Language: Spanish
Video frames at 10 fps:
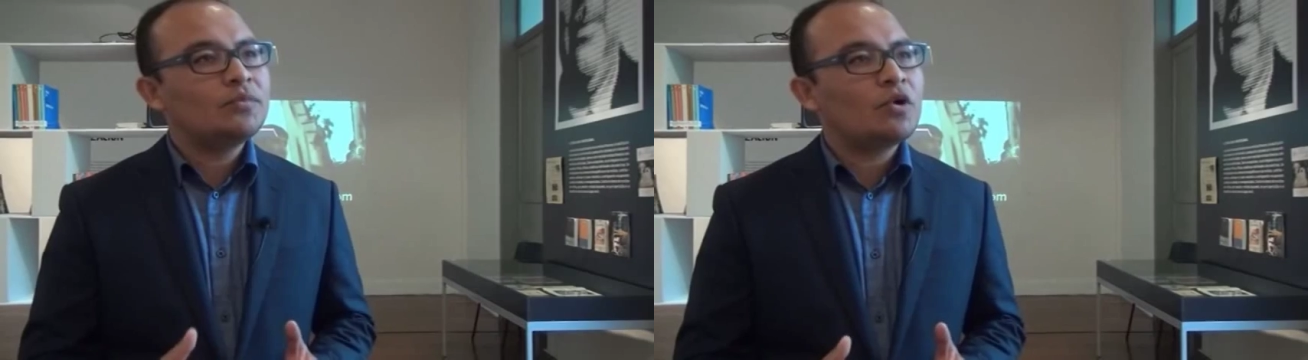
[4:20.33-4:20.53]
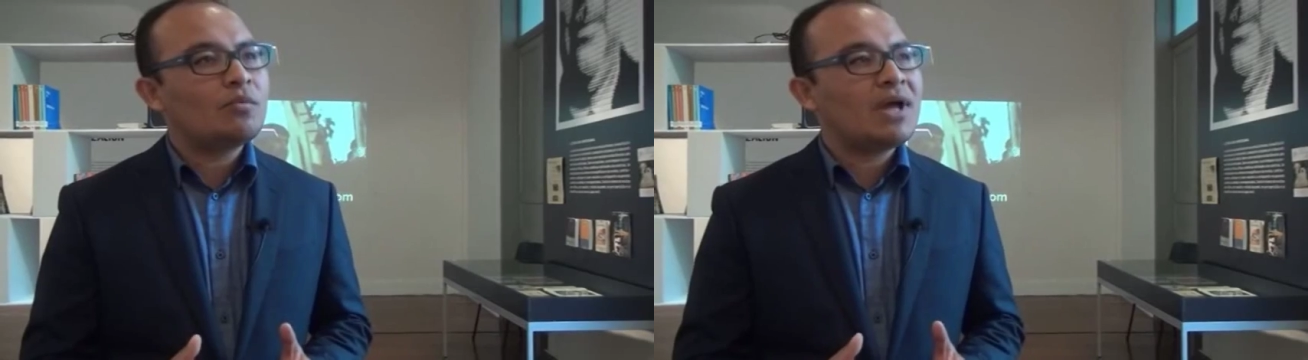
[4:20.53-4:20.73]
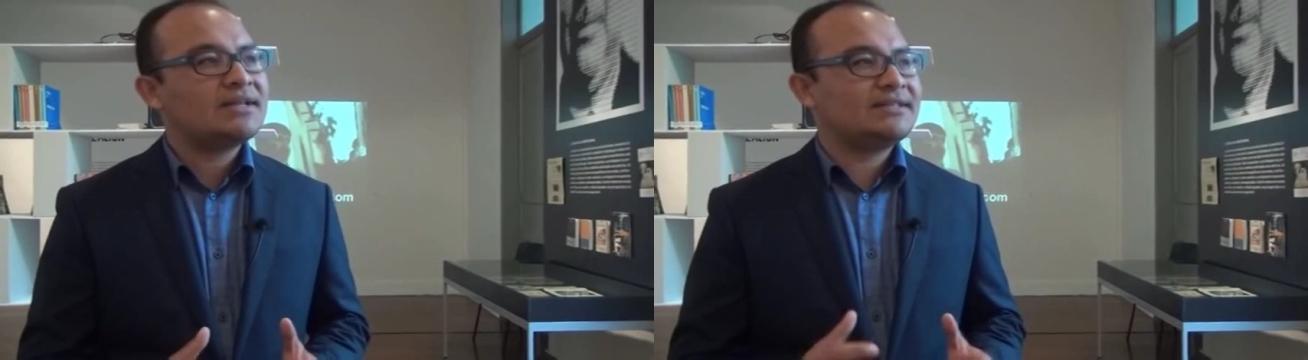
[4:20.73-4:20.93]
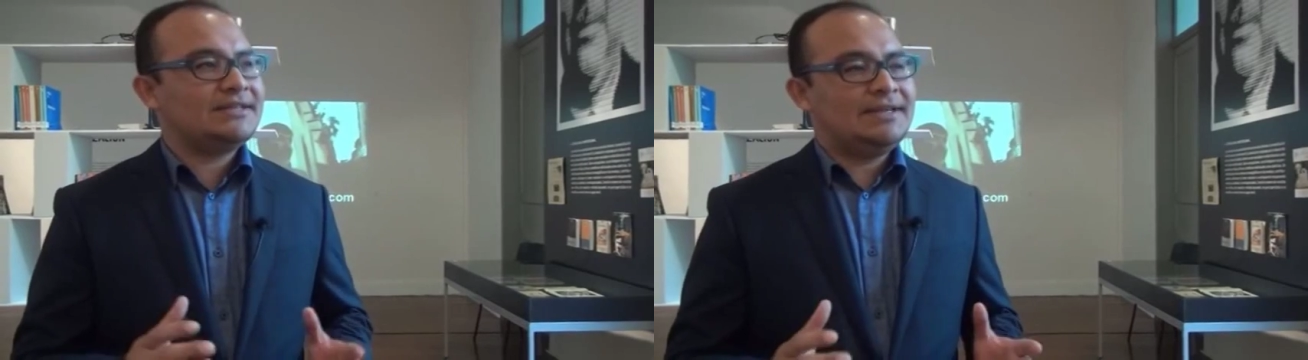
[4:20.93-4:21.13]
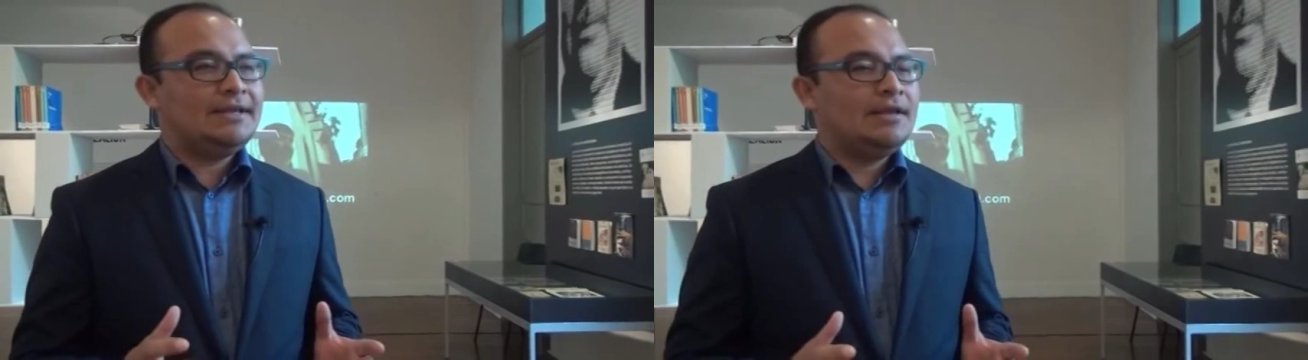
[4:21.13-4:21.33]
un poco
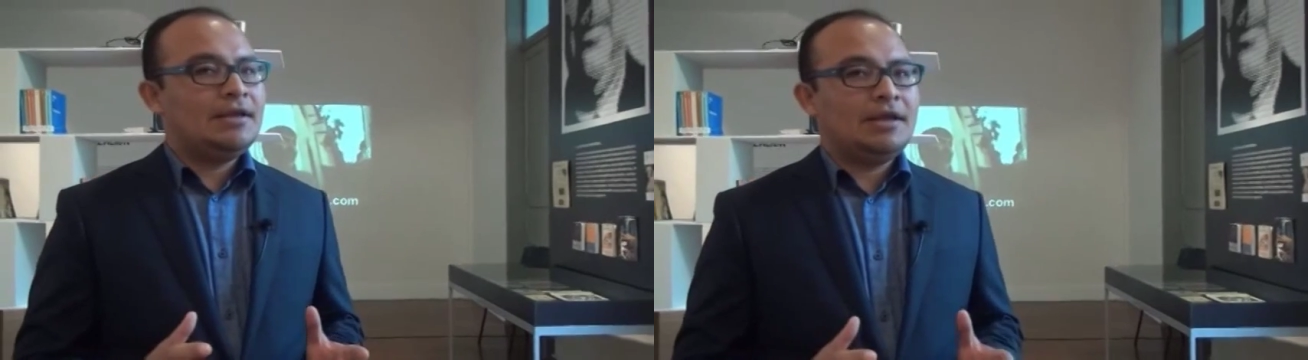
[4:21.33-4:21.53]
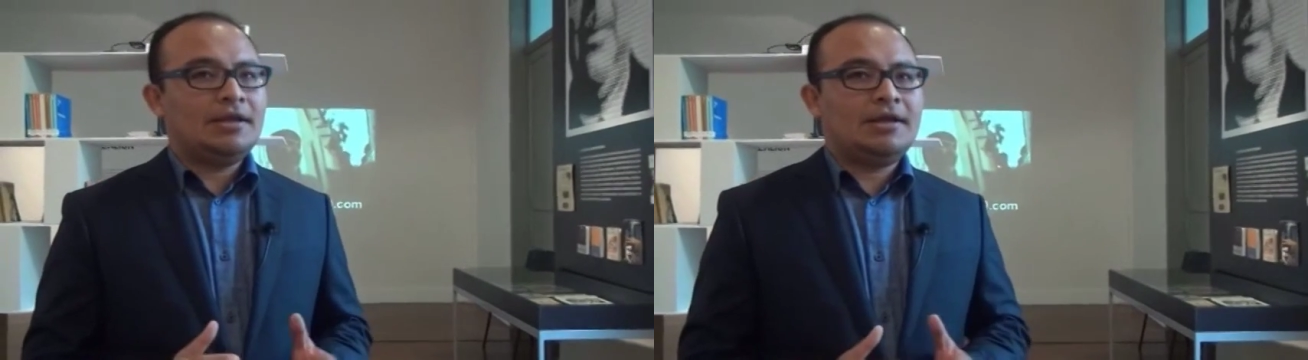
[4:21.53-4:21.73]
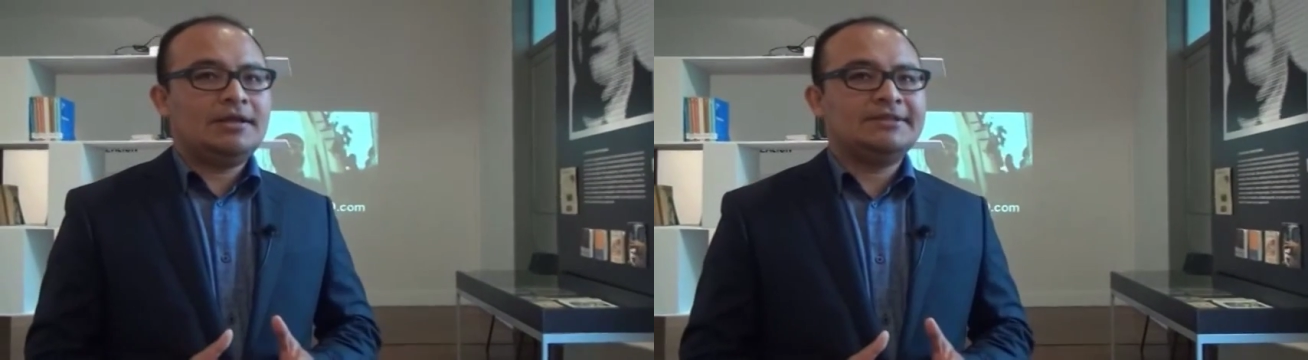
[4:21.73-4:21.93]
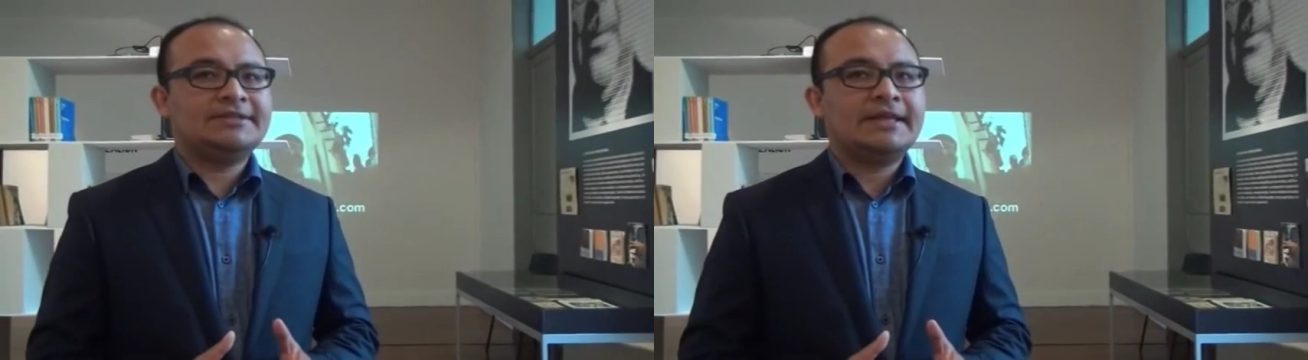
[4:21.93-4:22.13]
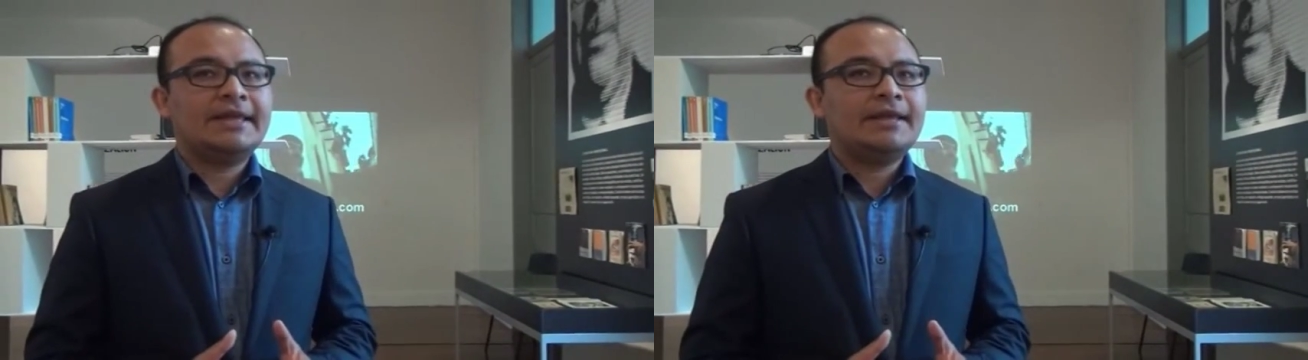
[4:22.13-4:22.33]
más, eh,
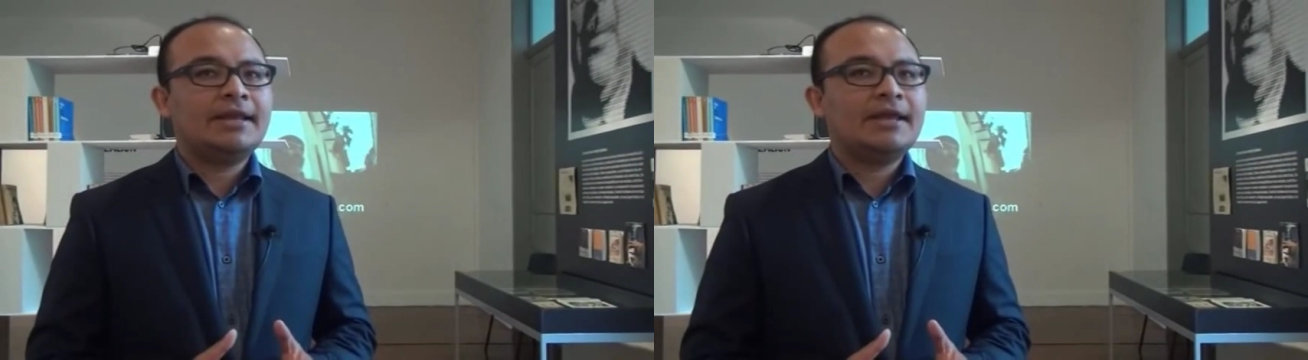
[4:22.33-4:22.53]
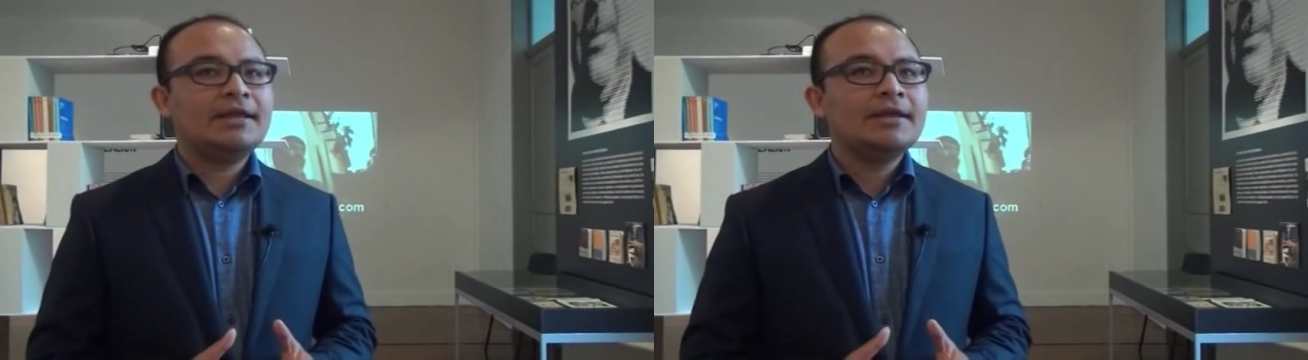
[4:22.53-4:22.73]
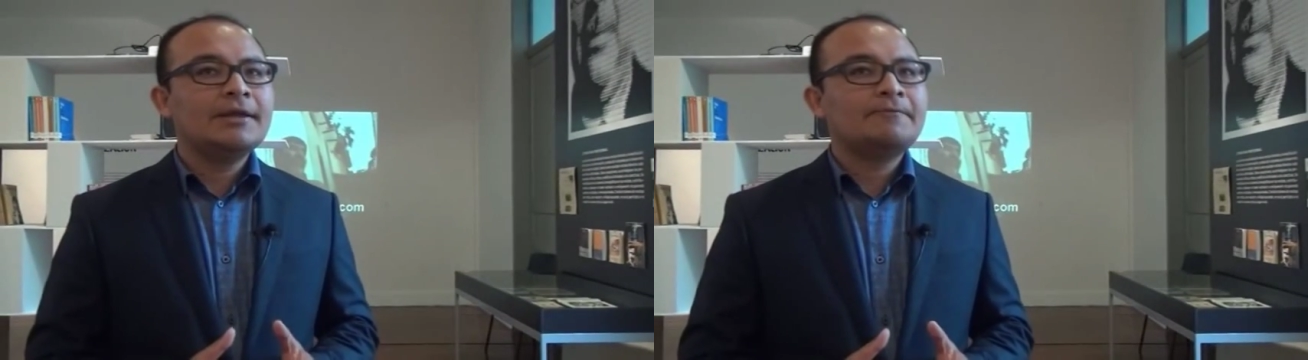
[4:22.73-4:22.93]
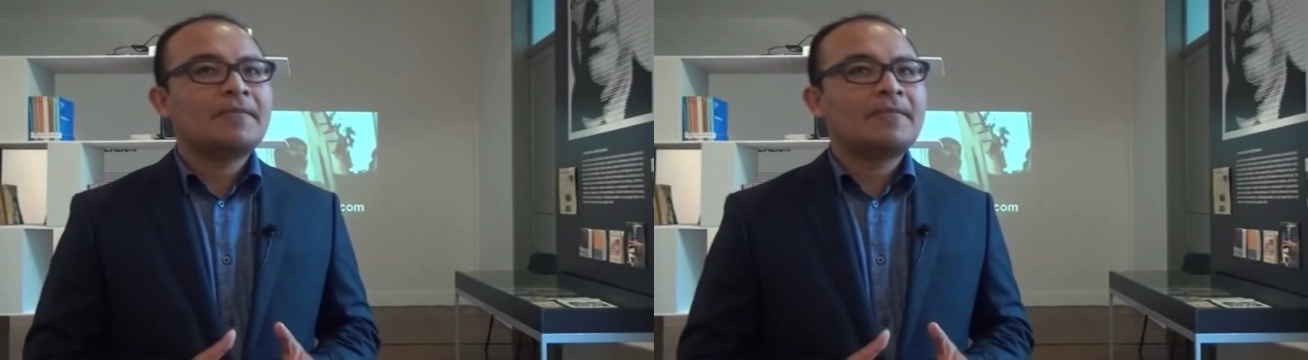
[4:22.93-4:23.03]
si se quiere,